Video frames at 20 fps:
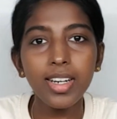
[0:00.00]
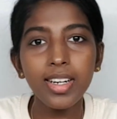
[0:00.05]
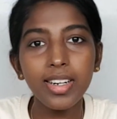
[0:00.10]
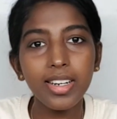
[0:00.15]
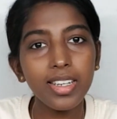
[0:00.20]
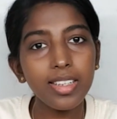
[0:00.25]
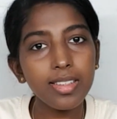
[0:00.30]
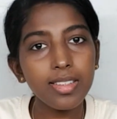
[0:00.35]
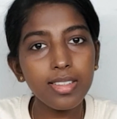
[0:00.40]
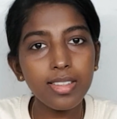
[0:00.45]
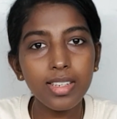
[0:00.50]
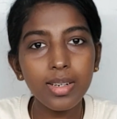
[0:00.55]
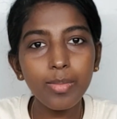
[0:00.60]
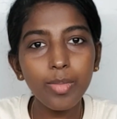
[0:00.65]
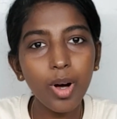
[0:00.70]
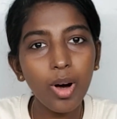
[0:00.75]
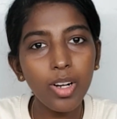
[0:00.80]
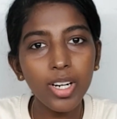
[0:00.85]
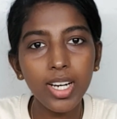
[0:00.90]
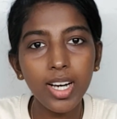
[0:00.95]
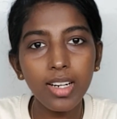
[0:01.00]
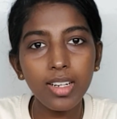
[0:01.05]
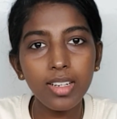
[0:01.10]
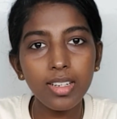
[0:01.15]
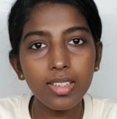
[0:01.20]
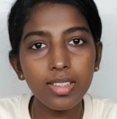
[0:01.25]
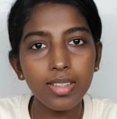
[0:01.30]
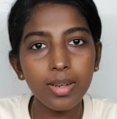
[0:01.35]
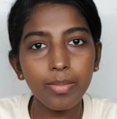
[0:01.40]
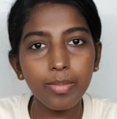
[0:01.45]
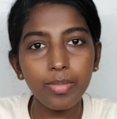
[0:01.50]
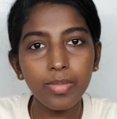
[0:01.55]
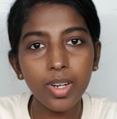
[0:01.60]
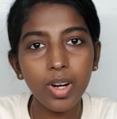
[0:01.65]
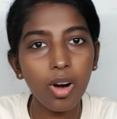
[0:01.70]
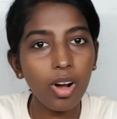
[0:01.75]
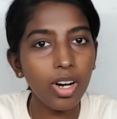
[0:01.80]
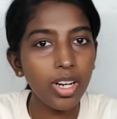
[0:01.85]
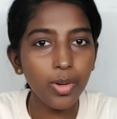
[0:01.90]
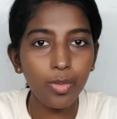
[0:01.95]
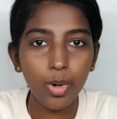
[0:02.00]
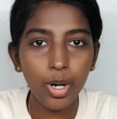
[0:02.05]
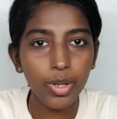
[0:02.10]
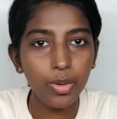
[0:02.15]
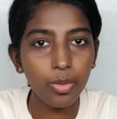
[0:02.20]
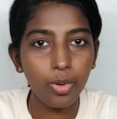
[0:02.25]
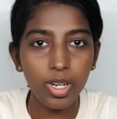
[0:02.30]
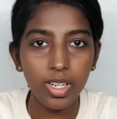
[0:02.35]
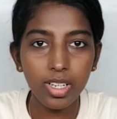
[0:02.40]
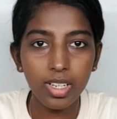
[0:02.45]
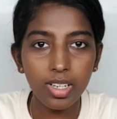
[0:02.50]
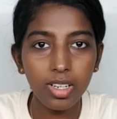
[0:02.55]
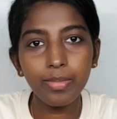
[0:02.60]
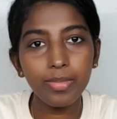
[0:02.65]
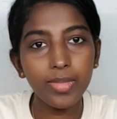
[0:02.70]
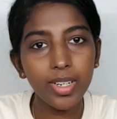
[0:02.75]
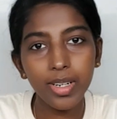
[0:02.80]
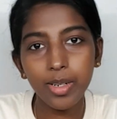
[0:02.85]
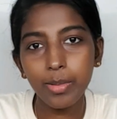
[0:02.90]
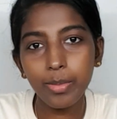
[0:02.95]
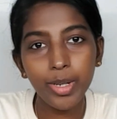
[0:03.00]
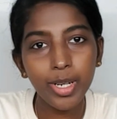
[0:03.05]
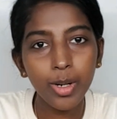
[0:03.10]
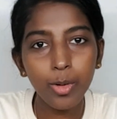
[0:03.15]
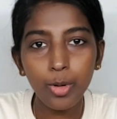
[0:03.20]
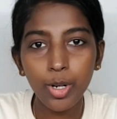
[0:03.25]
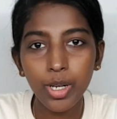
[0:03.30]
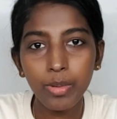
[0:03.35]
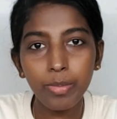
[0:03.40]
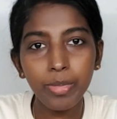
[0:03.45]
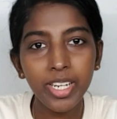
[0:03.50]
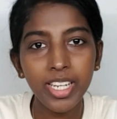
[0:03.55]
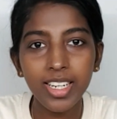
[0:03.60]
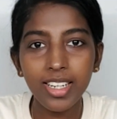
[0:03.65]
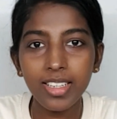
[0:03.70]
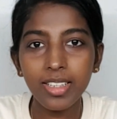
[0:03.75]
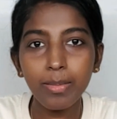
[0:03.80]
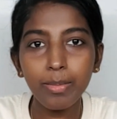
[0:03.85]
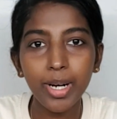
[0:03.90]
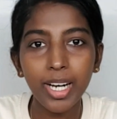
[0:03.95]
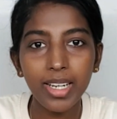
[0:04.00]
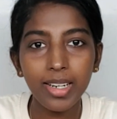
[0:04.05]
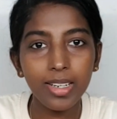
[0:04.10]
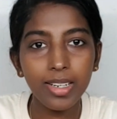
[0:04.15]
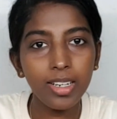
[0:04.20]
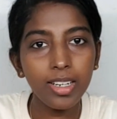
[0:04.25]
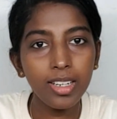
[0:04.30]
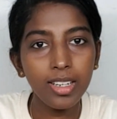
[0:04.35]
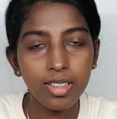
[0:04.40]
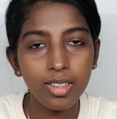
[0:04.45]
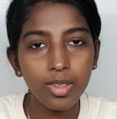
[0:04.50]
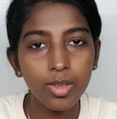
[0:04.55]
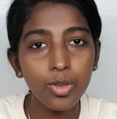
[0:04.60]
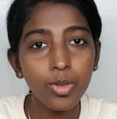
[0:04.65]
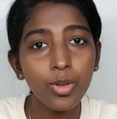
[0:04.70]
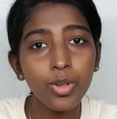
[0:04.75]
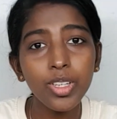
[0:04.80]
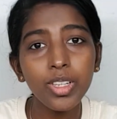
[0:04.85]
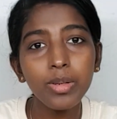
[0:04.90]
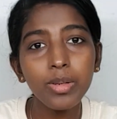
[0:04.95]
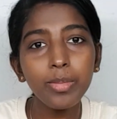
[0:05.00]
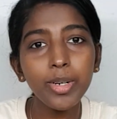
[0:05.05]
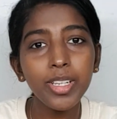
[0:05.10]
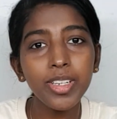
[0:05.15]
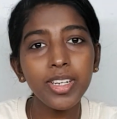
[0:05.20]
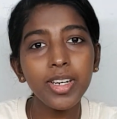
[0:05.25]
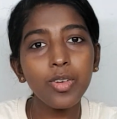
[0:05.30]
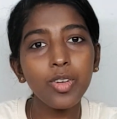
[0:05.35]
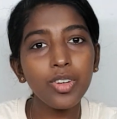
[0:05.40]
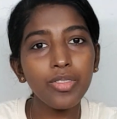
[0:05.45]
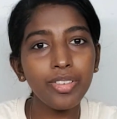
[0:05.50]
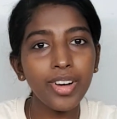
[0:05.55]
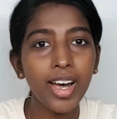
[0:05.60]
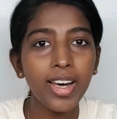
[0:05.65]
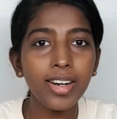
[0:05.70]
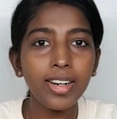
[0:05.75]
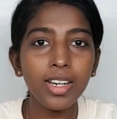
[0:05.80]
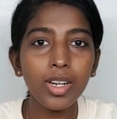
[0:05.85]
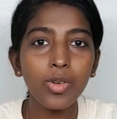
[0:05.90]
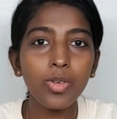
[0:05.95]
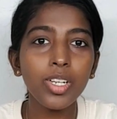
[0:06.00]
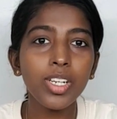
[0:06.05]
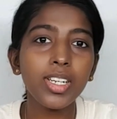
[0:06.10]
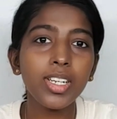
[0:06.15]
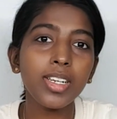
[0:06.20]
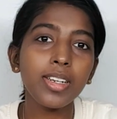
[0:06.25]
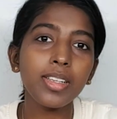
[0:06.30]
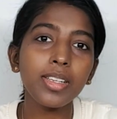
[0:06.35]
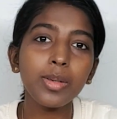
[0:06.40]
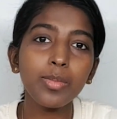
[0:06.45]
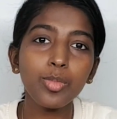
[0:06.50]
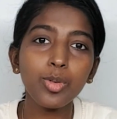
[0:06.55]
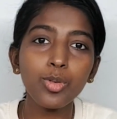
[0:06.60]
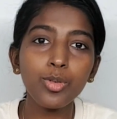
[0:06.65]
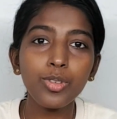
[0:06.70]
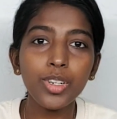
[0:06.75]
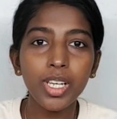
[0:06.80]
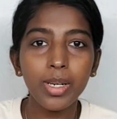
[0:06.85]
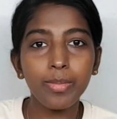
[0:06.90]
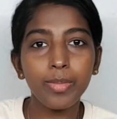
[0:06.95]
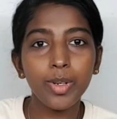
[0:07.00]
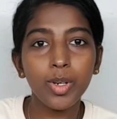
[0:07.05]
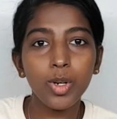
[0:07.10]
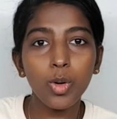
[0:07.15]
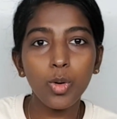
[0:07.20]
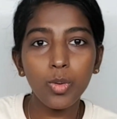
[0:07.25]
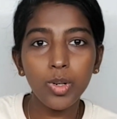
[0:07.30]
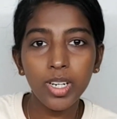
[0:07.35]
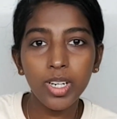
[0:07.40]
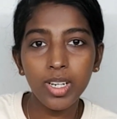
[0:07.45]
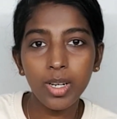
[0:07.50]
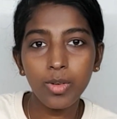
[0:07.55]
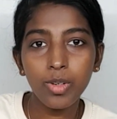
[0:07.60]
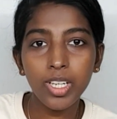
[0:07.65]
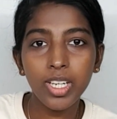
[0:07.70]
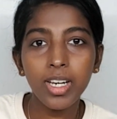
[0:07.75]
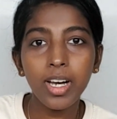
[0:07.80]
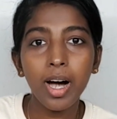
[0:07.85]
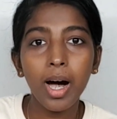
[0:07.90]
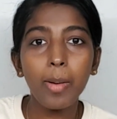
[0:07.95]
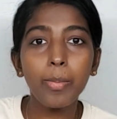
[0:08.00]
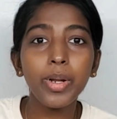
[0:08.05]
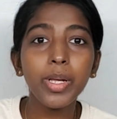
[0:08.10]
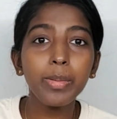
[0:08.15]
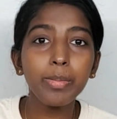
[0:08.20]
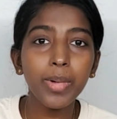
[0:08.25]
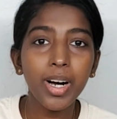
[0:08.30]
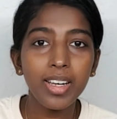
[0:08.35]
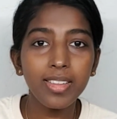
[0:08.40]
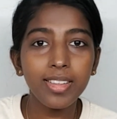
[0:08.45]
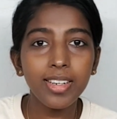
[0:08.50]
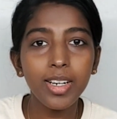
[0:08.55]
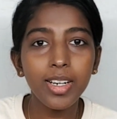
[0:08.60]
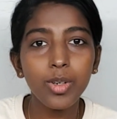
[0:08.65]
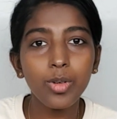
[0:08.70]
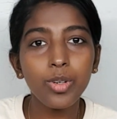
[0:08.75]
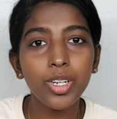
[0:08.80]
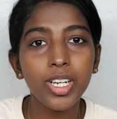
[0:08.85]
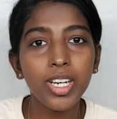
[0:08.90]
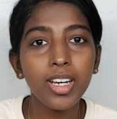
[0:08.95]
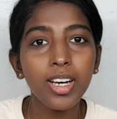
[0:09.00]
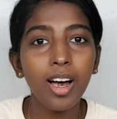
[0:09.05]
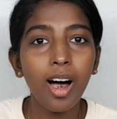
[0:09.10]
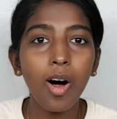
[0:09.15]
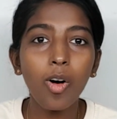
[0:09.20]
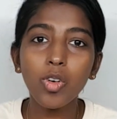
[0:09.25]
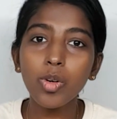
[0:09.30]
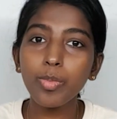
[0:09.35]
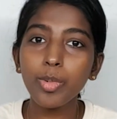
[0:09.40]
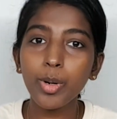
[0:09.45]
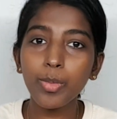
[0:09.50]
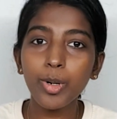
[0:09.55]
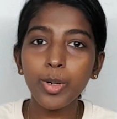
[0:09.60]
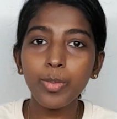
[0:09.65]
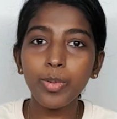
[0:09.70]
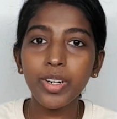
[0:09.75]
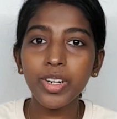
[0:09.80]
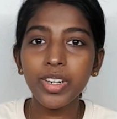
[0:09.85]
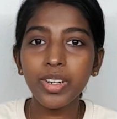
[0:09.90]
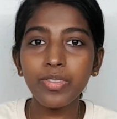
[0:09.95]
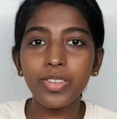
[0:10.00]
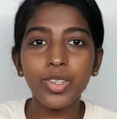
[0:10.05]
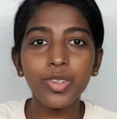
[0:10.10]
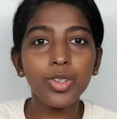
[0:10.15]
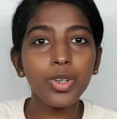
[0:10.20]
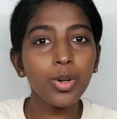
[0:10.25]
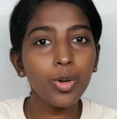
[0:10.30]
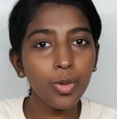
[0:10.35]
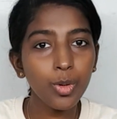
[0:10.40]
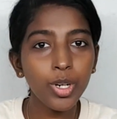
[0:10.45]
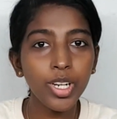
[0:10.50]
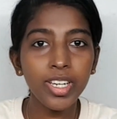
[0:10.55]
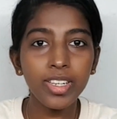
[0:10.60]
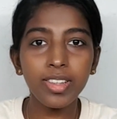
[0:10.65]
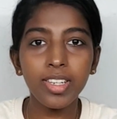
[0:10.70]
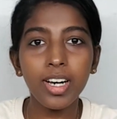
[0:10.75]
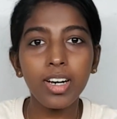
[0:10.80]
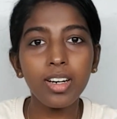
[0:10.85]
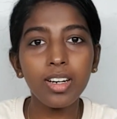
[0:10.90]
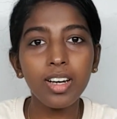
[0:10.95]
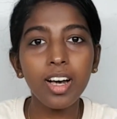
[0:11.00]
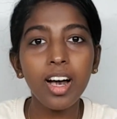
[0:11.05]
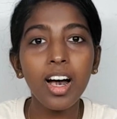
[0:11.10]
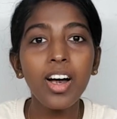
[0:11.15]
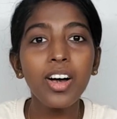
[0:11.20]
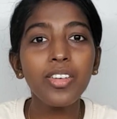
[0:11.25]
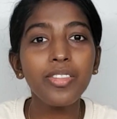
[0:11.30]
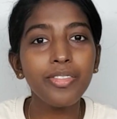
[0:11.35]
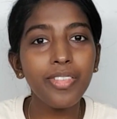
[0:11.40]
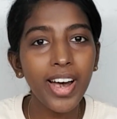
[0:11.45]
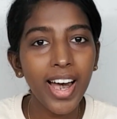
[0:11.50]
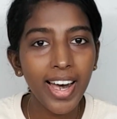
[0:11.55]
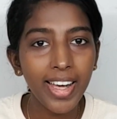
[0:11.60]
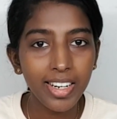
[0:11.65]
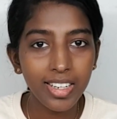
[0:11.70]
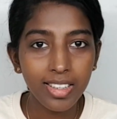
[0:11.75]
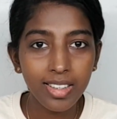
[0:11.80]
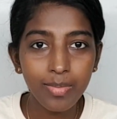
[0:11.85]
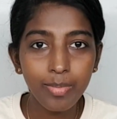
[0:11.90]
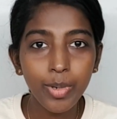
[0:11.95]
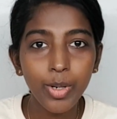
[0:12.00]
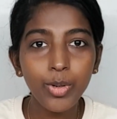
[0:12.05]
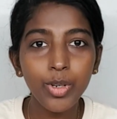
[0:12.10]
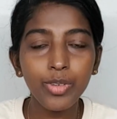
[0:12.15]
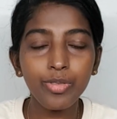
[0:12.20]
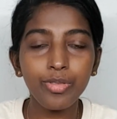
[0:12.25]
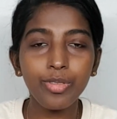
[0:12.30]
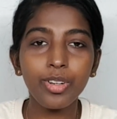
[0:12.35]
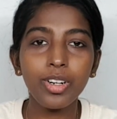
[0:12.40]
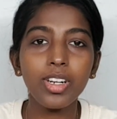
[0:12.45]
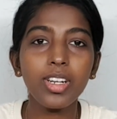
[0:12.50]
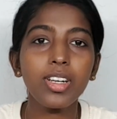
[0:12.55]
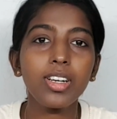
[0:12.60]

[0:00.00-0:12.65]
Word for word: ரேசிசம் ஆர் கலரிசம் கால் இட் வாட் யூ வாண்ட் ரெண்டுமே நான் ஒரே மீனிங்கில் தான் பார்க்குறேன் ஸோ இந்த மாதிரி அவங்க ஃபேர் அண்ட் லவ்லியிலேருந்து புது நேம் க்ளோ அண்ட் லவ்லி அப்படின்னு மாற்றினா கூட அவங்க ப்ரொமோட் பண்ணுற விஷயம் ஒரே தான் ஃபேர் இஸ் பியூட்டிஃபுல்